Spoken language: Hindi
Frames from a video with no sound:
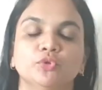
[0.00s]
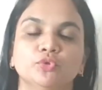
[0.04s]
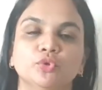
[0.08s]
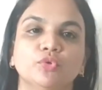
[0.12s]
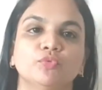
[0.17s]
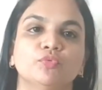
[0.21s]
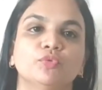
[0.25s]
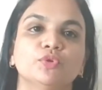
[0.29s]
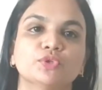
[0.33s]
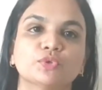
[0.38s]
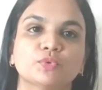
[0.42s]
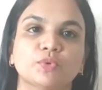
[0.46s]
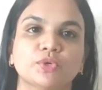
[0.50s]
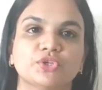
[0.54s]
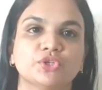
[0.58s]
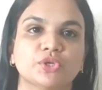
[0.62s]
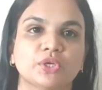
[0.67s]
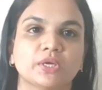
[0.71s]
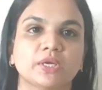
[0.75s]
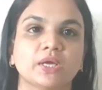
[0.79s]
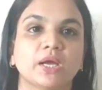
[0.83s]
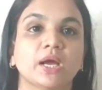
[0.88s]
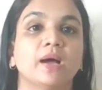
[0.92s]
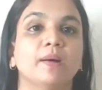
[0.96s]
तो उस
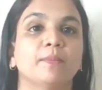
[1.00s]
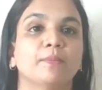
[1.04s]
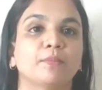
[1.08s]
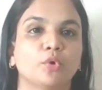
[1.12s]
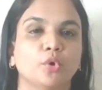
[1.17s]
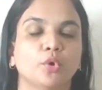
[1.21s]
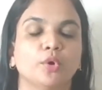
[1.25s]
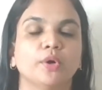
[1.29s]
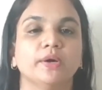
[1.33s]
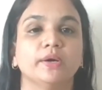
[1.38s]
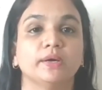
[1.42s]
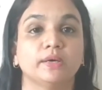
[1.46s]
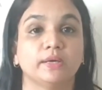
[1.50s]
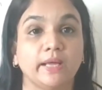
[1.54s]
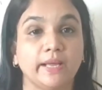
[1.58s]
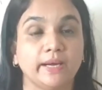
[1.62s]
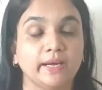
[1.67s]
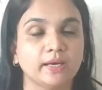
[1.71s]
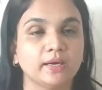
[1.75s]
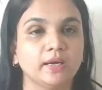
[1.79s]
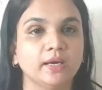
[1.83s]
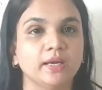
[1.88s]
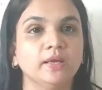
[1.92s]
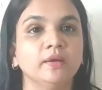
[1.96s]
क्वेश्चन का आपको
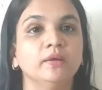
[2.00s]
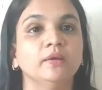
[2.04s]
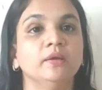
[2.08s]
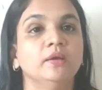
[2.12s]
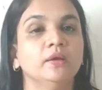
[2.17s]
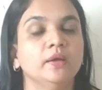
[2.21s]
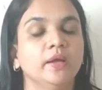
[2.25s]
डायरेक्टली